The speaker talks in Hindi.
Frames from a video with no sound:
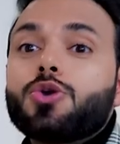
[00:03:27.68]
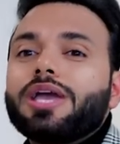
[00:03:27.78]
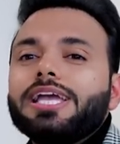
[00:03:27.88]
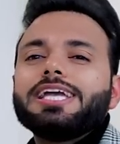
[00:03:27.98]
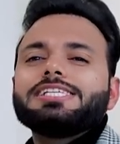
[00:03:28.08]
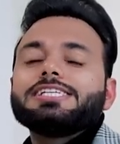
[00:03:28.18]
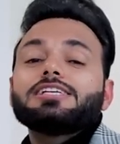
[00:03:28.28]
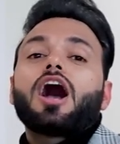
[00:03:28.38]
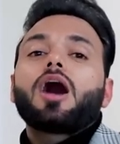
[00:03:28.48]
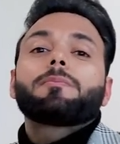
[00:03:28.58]
क्योंकि ये
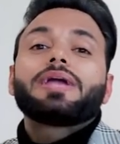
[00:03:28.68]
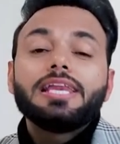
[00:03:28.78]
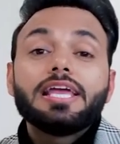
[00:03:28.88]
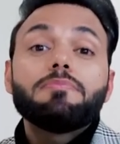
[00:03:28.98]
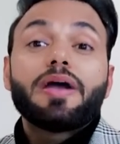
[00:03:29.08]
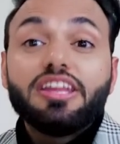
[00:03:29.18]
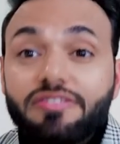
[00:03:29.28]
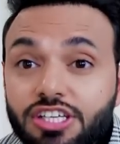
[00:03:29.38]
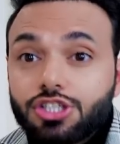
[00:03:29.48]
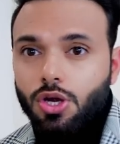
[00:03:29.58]
चीज़ आपके लिए
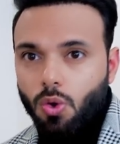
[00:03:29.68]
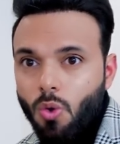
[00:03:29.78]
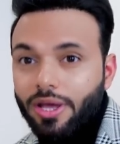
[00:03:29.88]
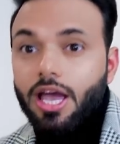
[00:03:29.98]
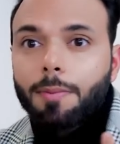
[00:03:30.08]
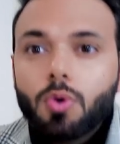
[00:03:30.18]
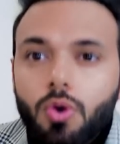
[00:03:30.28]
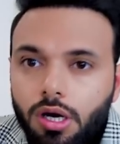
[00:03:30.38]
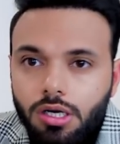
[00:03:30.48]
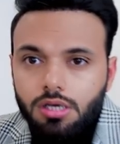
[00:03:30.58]
बेनिफिशियल होगी
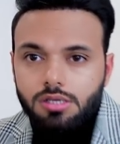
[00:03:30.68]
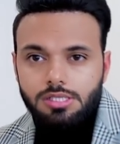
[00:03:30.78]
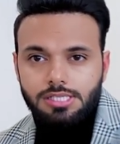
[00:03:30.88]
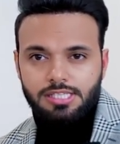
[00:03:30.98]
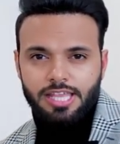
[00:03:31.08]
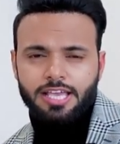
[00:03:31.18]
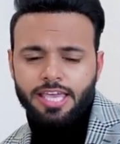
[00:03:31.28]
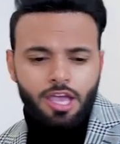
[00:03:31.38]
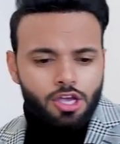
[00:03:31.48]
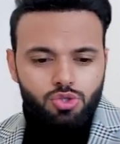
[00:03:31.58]
आपको रिटर्न
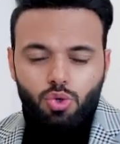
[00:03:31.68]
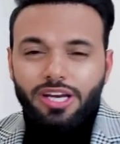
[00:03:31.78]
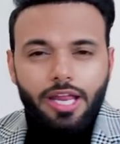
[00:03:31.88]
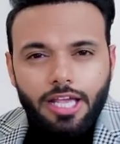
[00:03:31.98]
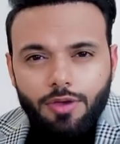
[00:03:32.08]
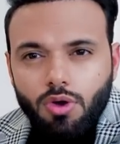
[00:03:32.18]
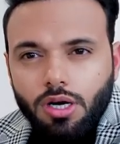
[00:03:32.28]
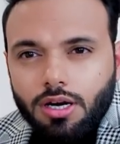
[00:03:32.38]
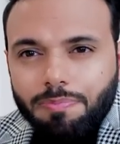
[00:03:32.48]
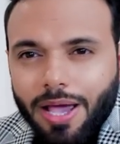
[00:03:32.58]
देगी जरूरी नहीं कि वो
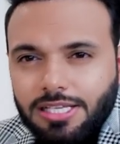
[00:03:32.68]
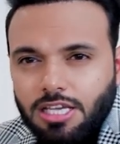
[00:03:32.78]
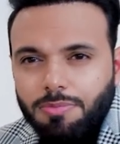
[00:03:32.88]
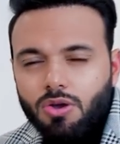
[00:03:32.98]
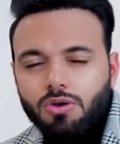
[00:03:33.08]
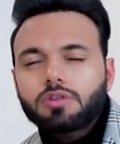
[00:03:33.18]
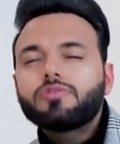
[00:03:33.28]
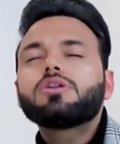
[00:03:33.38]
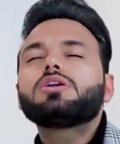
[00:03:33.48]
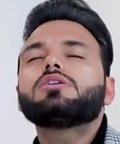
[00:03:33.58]
रिटर्न पैसे में हो
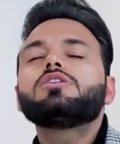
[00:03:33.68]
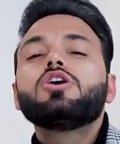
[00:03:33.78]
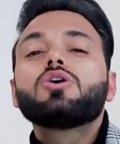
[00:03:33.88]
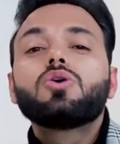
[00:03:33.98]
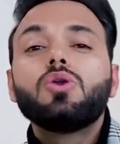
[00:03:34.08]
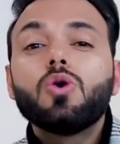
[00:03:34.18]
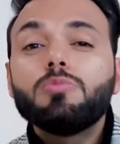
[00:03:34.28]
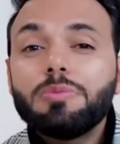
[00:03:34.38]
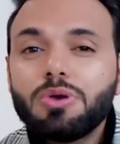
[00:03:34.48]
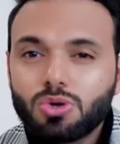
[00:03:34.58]
वो रिटर्न ग्लो
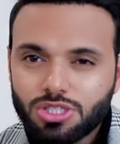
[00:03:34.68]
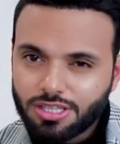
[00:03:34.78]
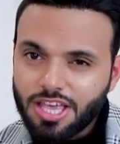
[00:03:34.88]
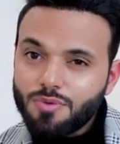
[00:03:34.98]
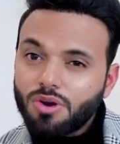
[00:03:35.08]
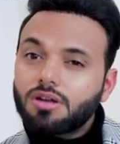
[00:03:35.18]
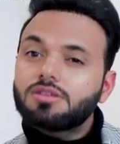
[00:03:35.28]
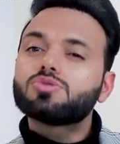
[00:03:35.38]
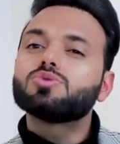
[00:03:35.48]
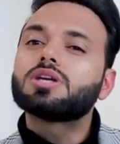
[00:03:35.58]
में भी हो सकते हैं वो
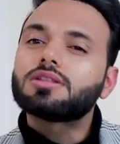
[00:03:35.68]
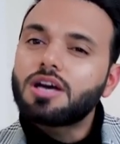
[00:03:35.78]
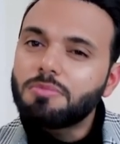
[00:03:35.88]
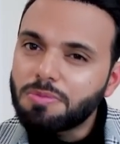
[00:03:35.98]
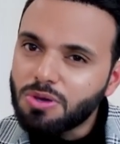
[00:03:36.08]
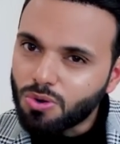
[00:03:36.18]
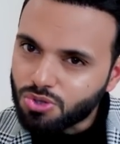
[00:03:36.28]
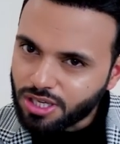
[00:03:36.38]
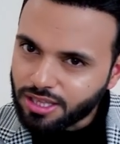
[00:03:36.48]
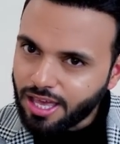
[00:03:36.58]
रिटर्न सुंदरता में भी हो
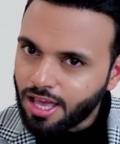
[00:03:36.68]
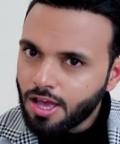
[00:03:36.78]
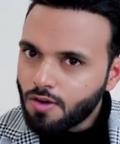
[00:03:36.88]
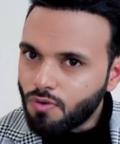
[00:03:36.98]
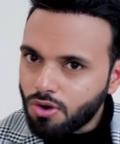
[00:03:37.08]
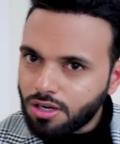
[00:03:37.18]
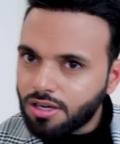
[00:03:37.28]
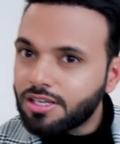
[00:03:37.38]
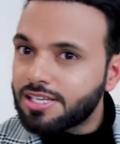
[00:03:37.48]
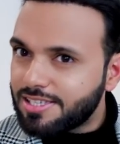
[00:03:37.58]
सकते हैं वो
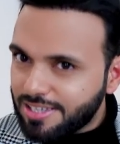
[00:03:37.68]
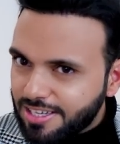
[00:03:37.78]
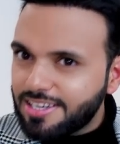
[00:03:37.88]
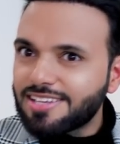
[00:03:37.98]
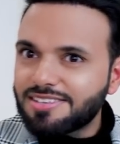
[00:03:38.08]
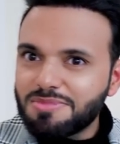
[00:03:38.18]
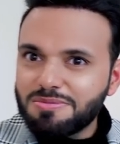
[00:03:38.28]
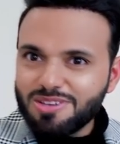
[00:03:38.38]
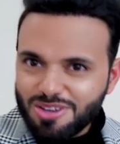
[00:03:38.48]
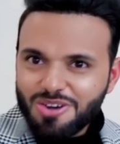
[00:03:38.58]
रिटर्न किसी की यस में
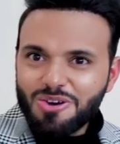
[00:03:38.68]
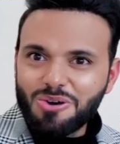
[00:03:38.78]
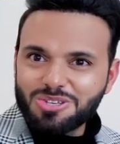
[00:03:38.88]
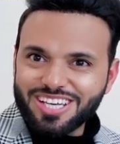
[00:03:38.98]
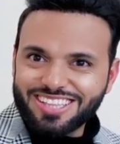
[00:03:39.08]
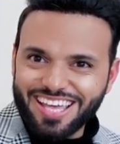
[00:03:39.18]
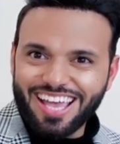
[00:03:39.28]
भी हो सकते